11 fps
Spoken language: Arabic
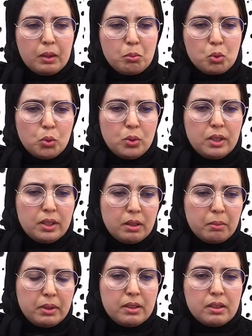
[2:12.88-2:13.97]
مسؤوليه
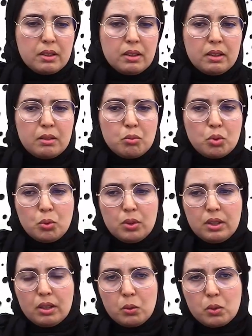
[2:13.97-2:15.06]
البيت
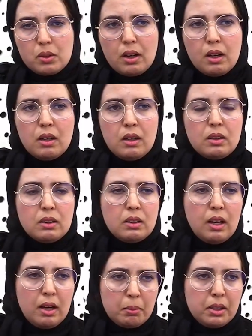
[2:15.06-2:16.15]
مسؤوليه الاسره
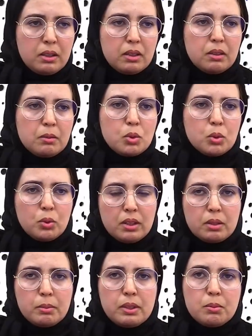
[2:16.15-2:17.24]
عمل مسؤوليه
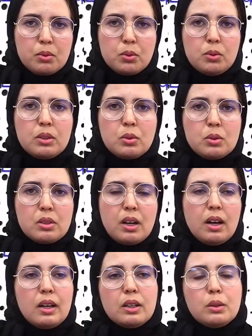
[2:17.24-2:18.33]
البيت مسؤوليه الاسره
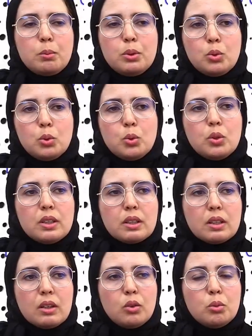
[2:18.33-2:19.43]
بدون
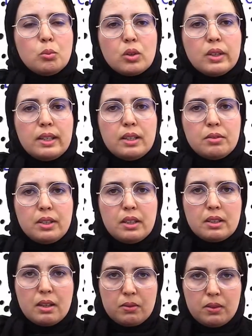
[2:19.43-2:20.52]
امور اللي هي فيها
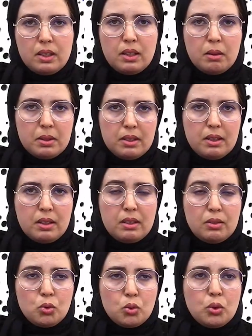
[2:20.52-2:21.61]
ترفيهيه مثلا
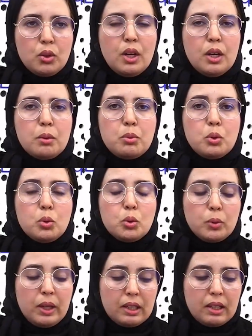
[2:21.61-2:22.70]
نفسه بدون
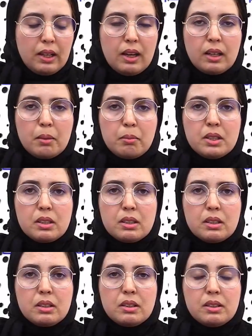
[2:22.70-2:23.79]
واحد الخلق من
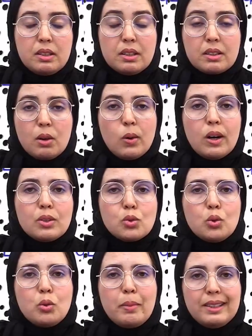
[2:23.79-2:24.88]
ديال آه،
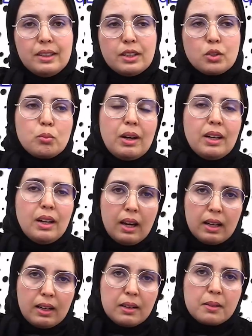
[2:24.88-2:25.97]
التواصل مع ذاته مع
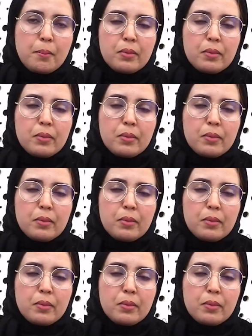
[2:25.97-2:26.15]
الاخر